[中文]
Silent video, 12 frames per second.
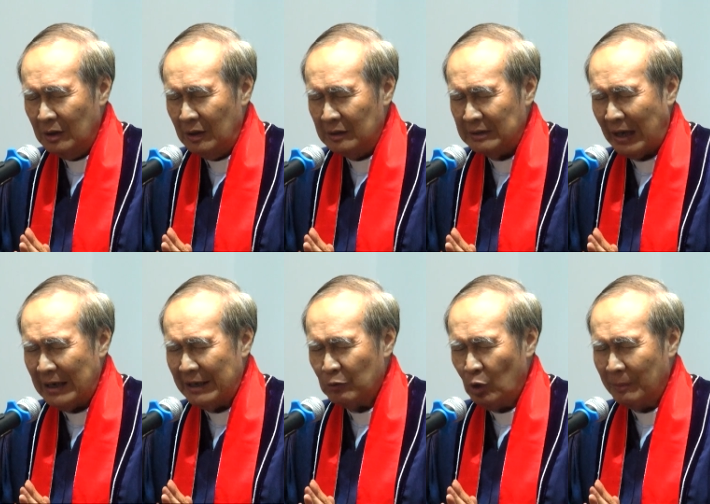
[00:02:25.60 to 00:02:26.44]
带
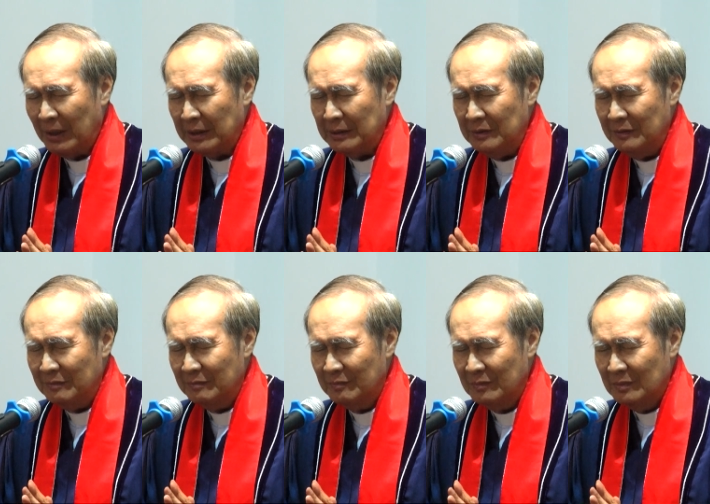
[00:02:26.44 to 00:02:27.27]
领我们
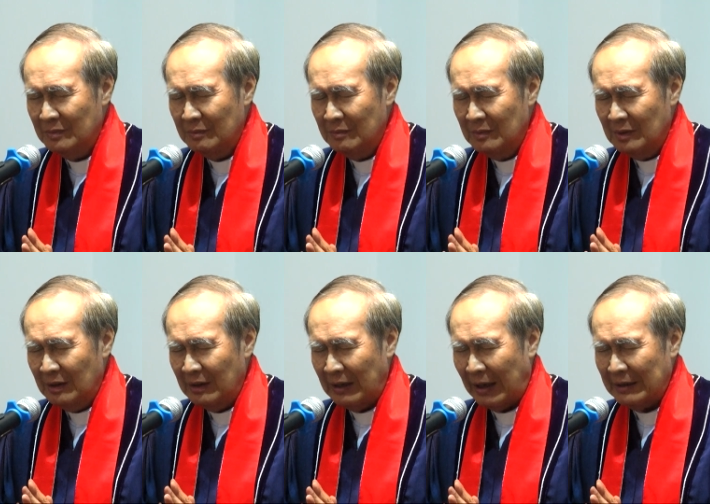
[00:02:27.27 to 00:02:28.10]

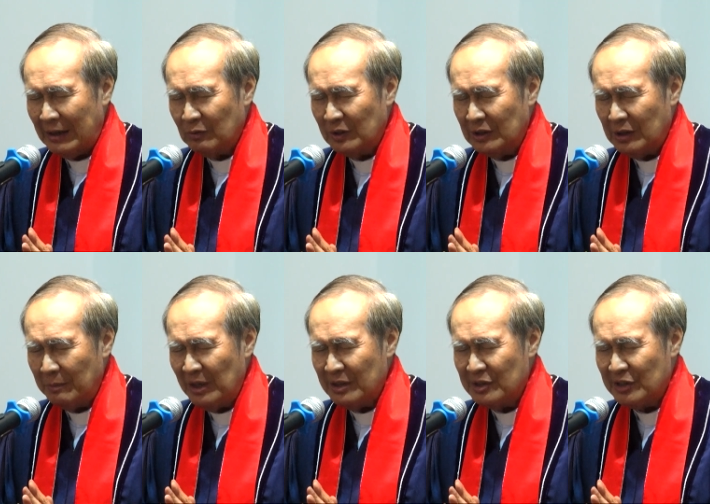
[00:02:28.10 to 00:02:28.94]
来到你的
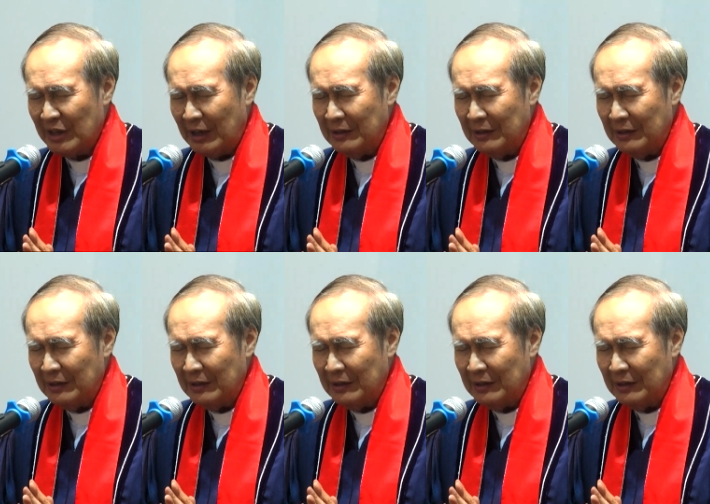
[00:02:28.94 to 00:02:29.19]
面前。